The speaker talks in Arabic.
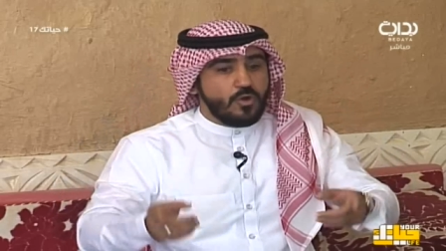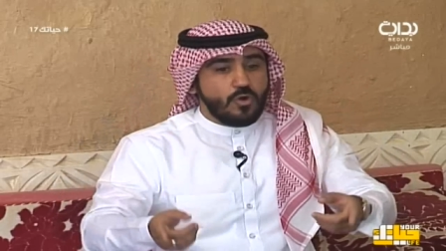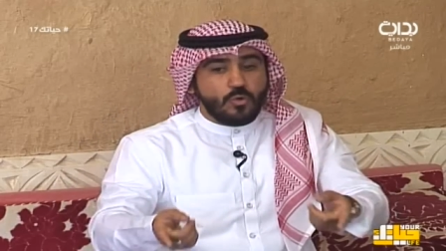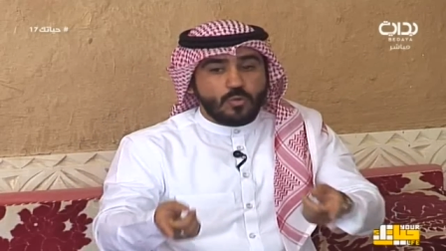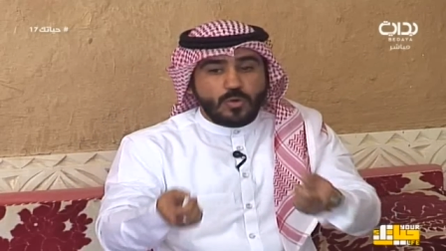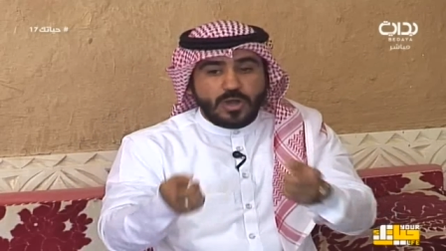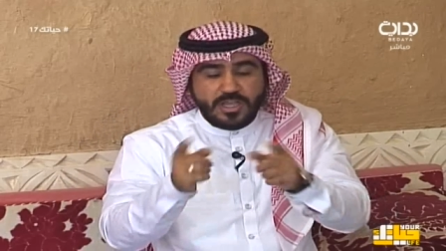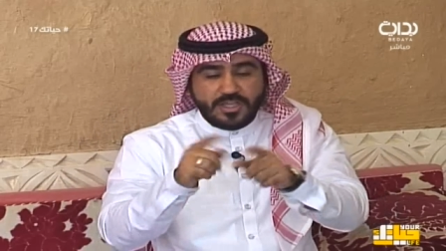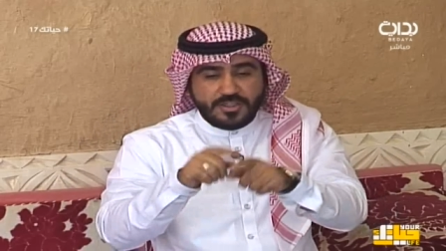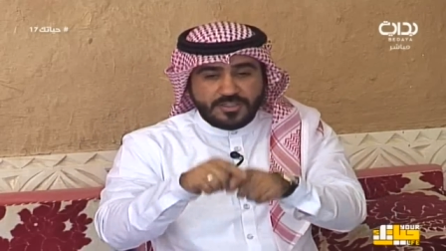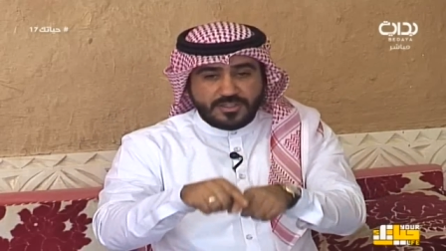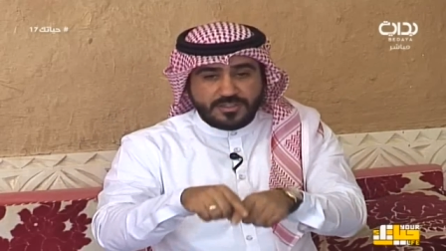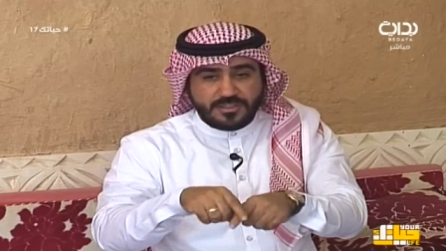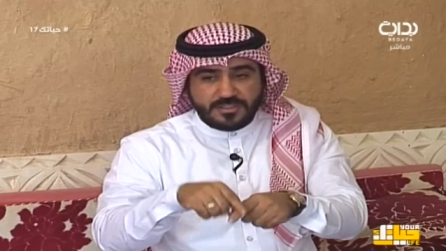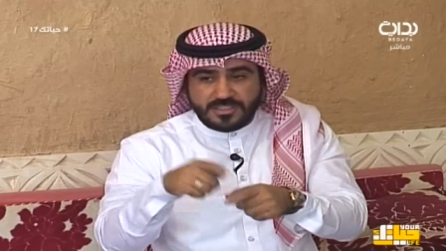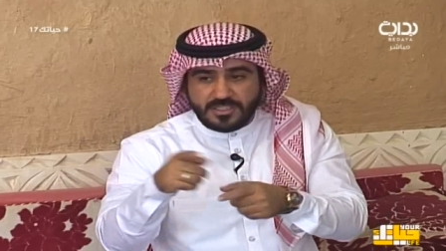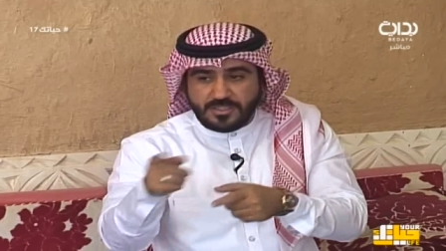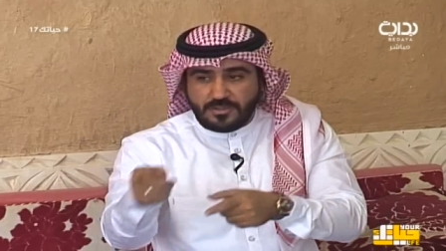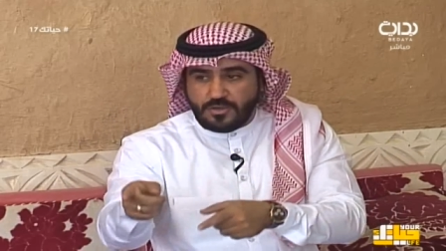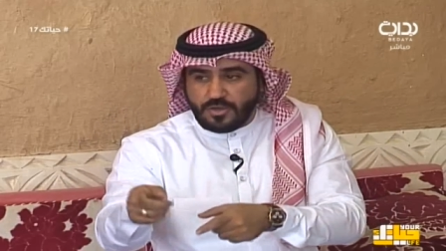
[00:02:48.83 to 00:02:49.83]
وايضا
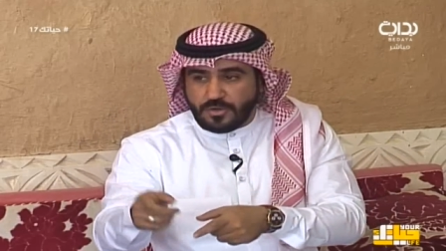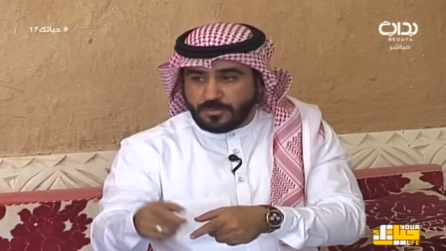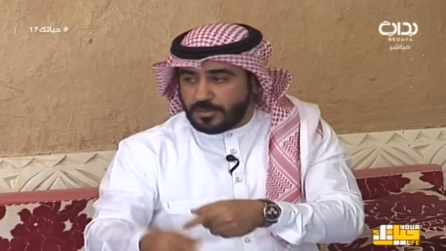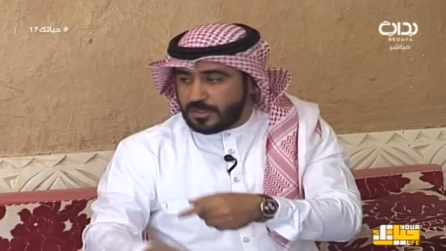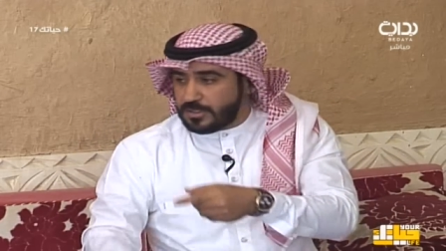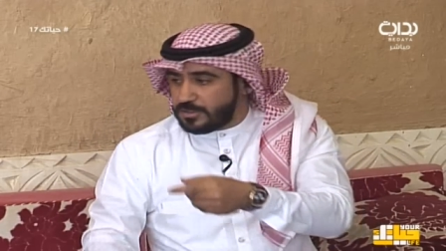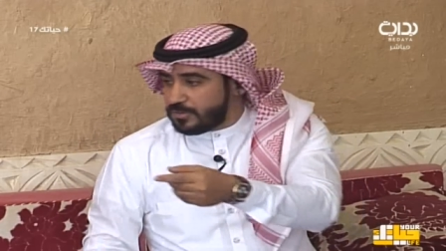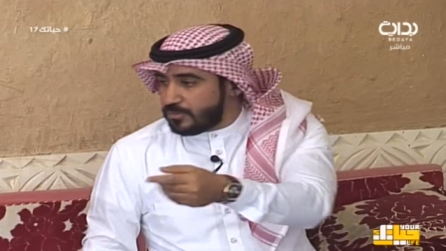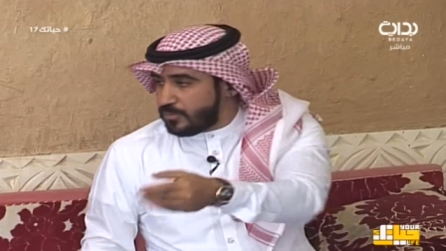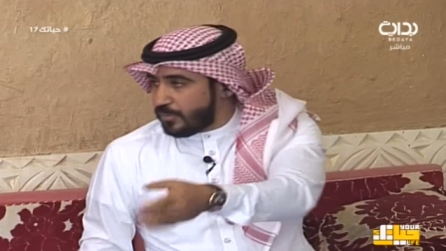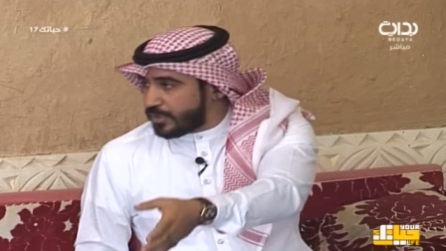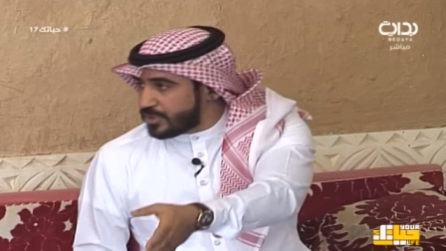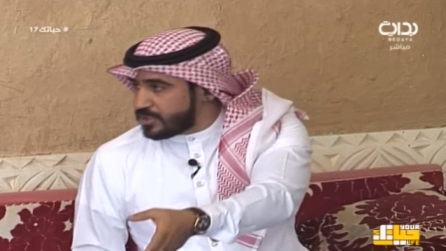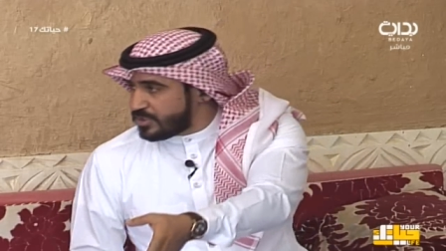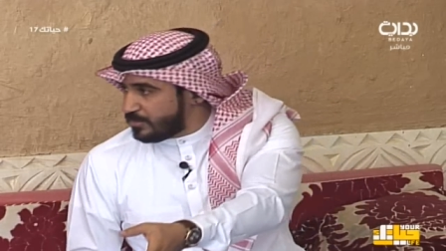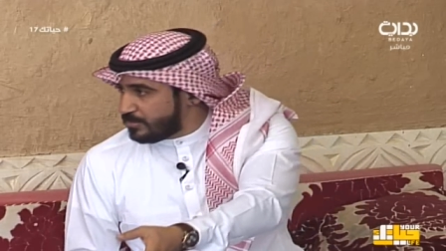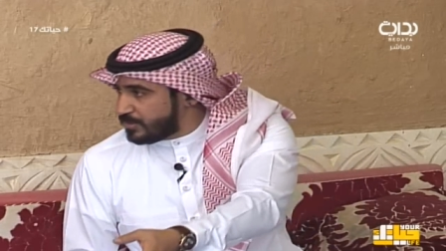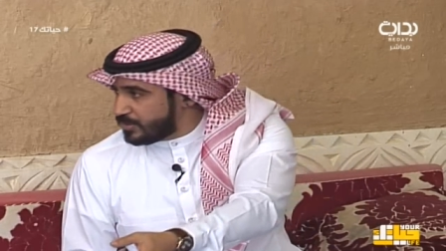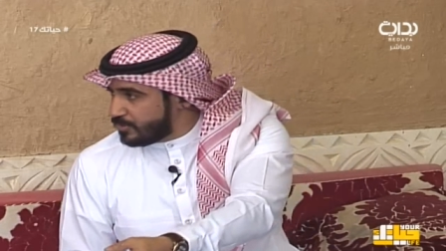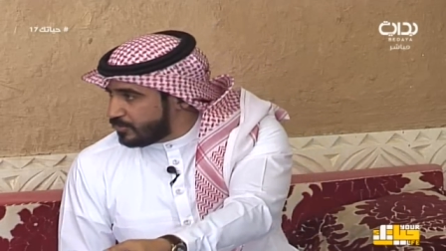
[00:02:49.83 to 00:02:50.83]
انت يا الحرمه قد يكون
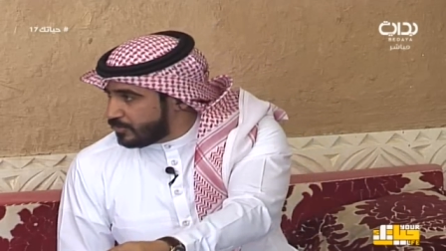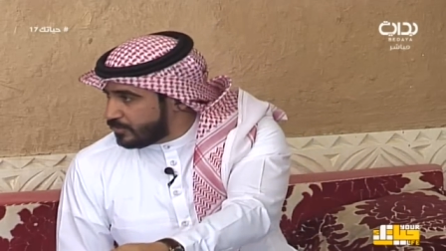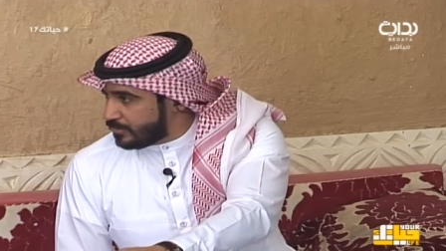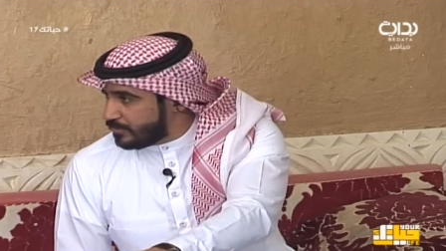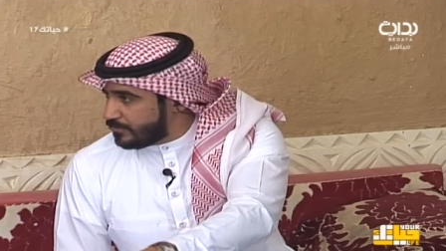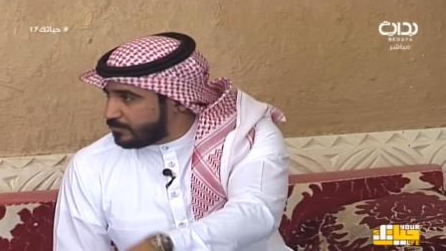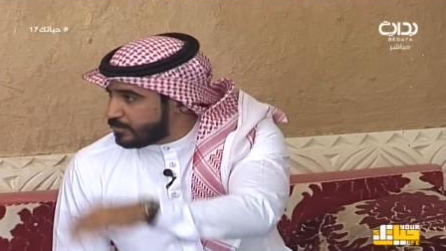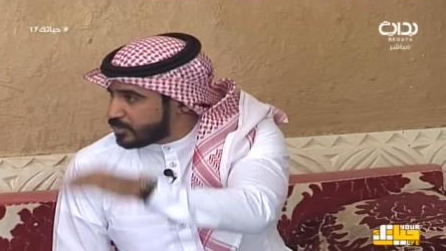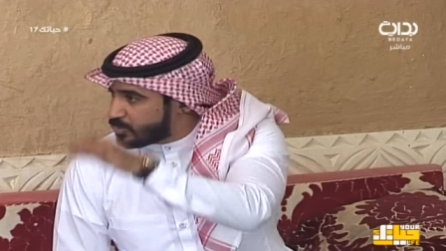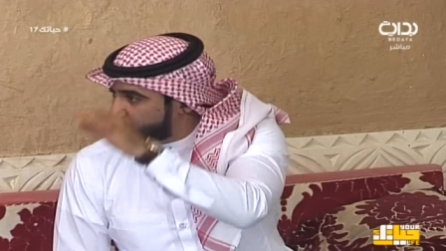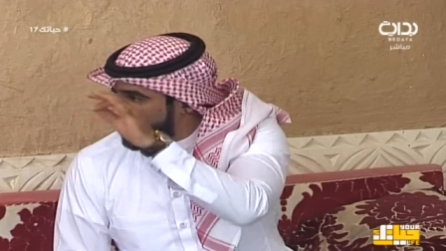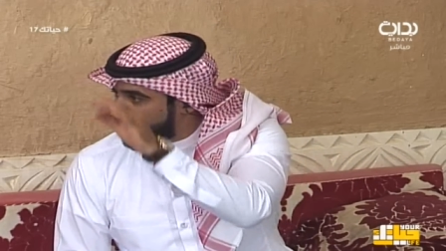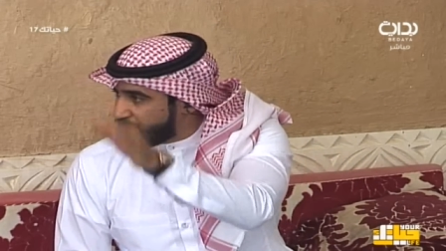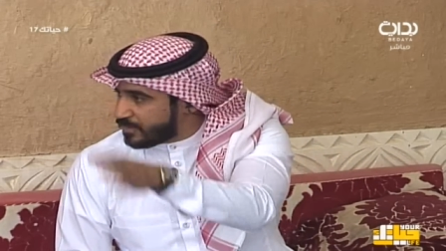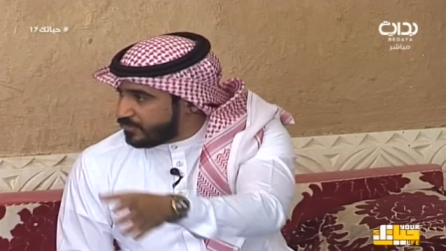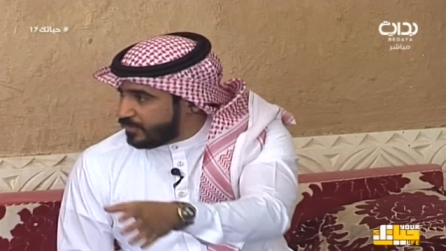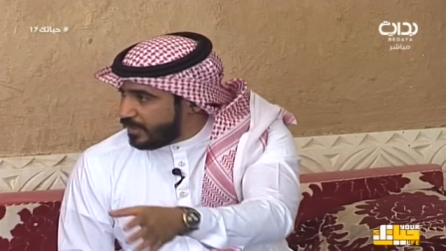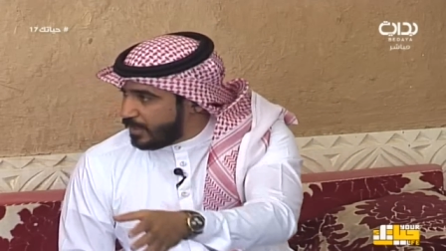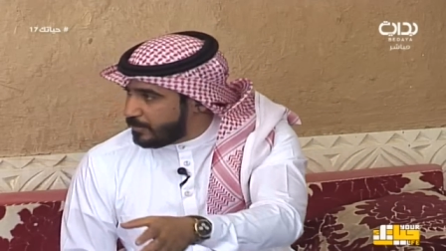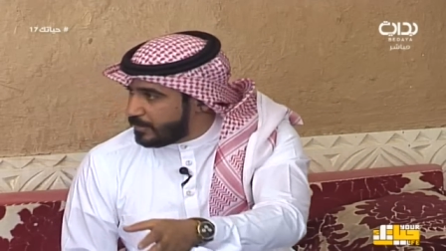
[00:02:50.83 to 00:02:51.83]
رجال مديون
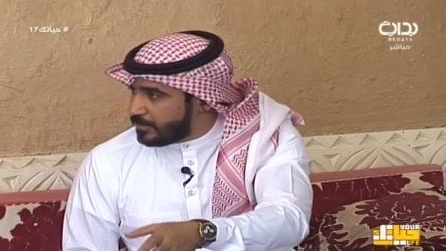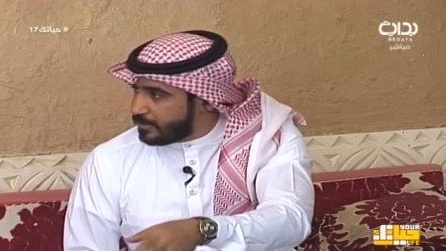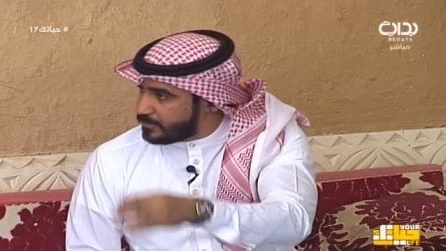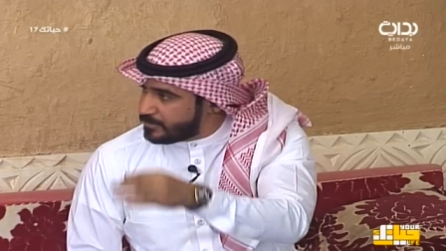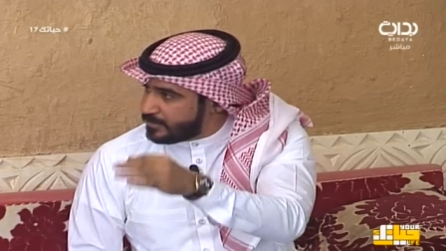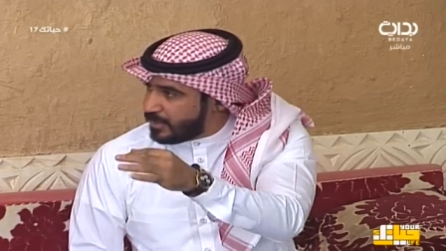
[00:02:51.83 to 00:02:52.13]
متورط في عمله